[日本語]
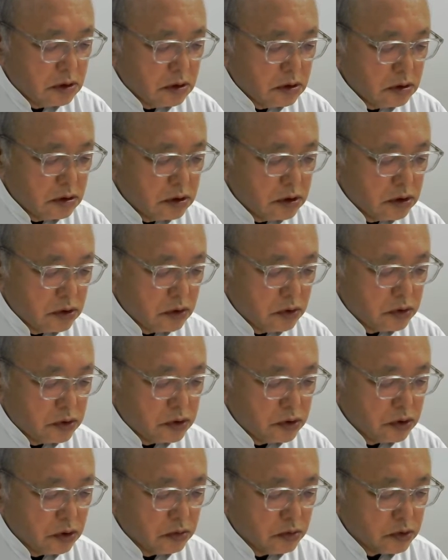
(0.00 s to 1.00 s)
新興
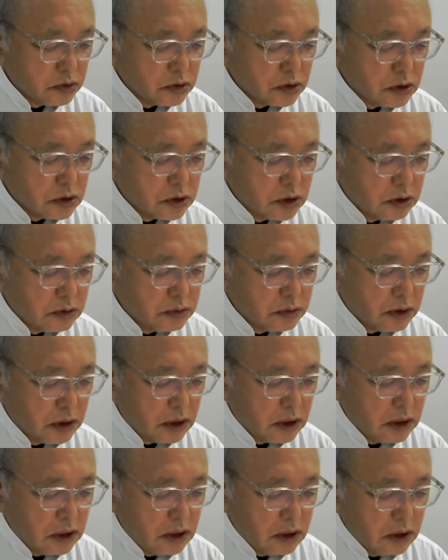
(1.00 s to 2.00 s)
市場を持った政府は
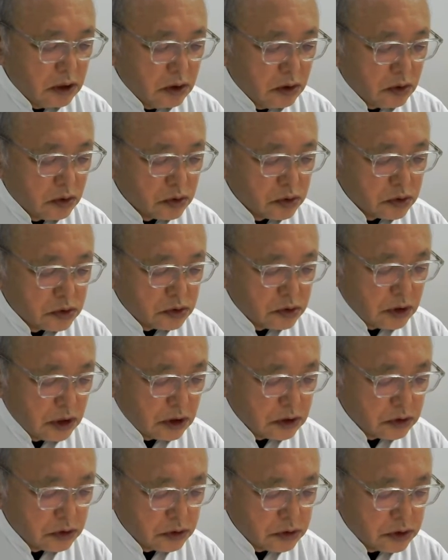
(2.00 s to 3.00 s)
今年の
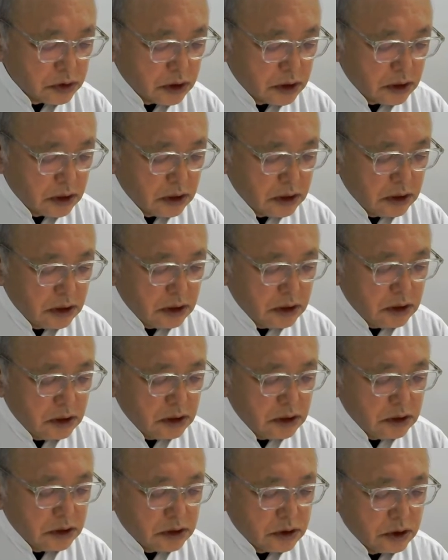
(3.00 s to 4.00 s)
半年で
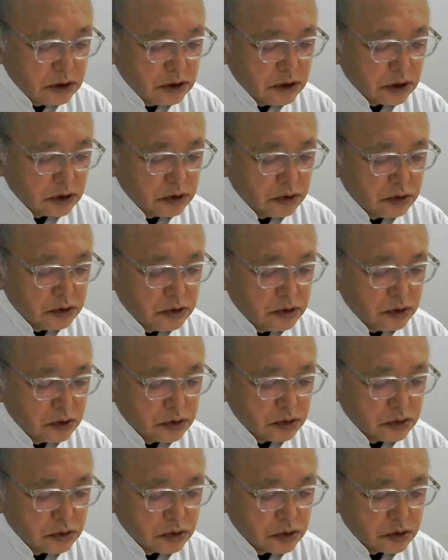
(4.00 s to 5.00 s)
1240
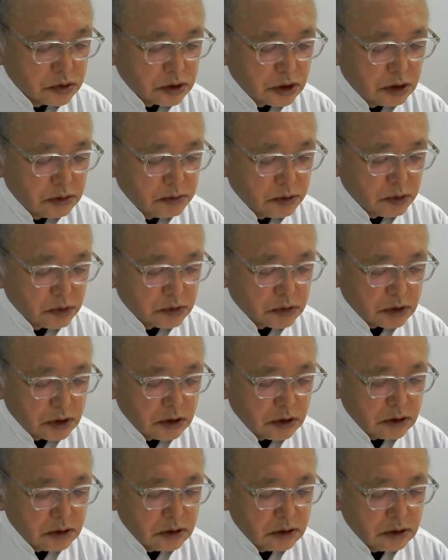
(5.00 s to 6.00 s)
億ドルの債務を負った。
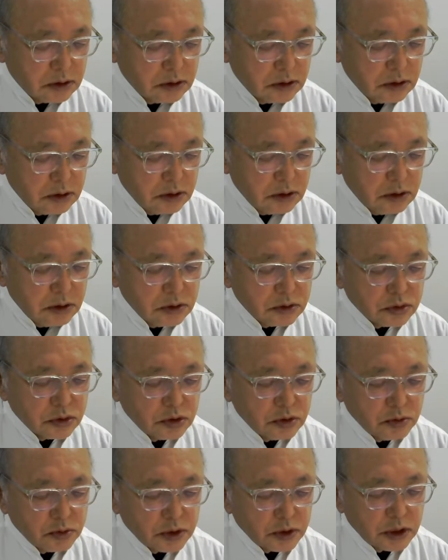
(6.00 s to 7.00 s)
そ
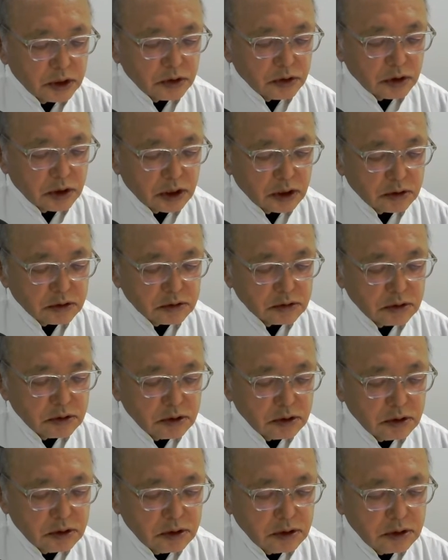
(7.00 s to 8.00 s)
れも限度がある。
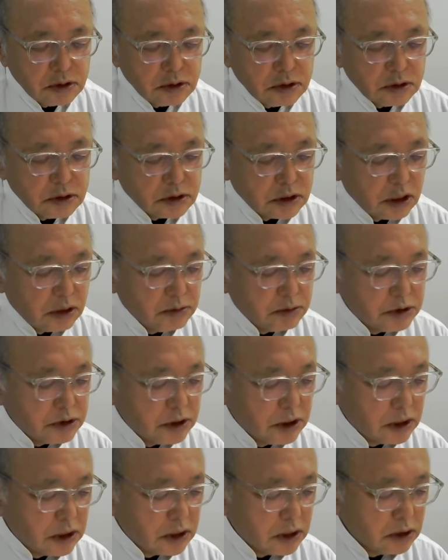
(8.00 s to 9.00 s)
債務支
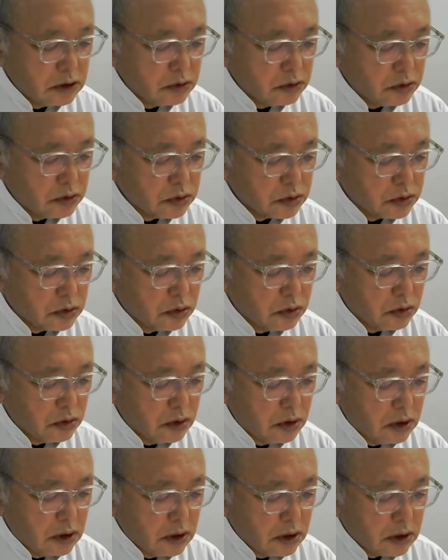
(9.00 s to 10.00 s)
払い能力の
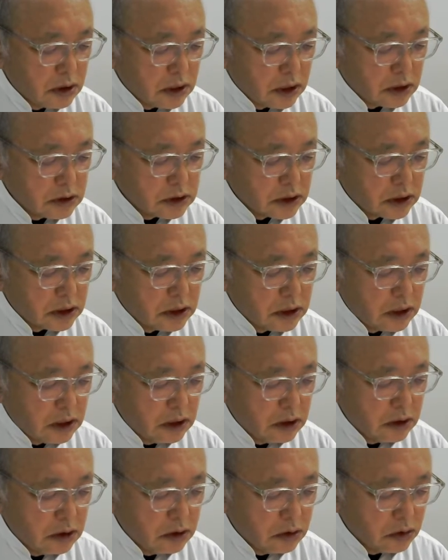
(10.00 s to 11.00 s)
格先が
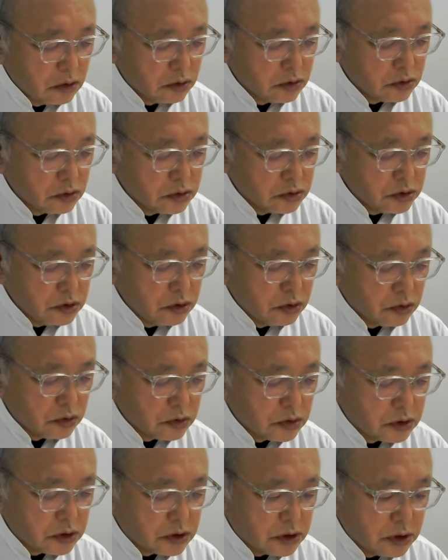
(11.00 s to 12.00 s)
この国に起こっ
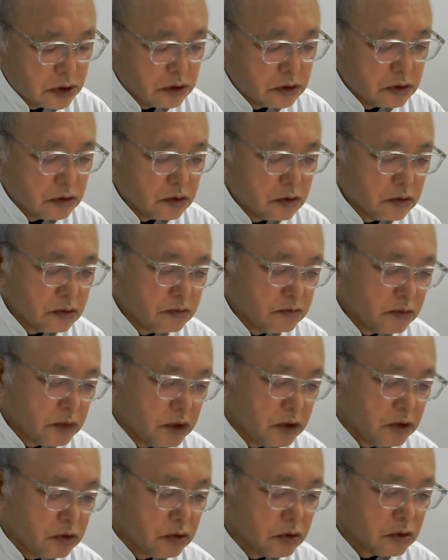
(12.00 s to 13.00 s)
てきていると
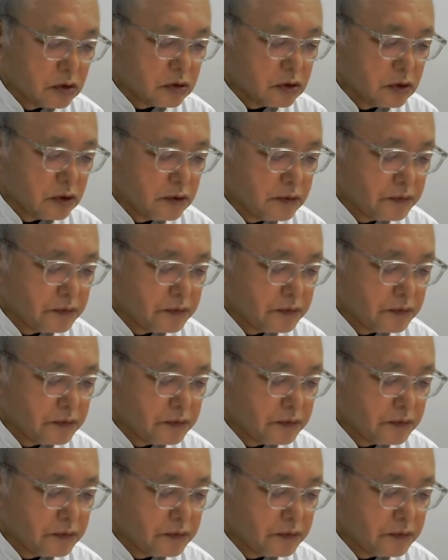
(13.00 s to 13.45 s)
インドですね。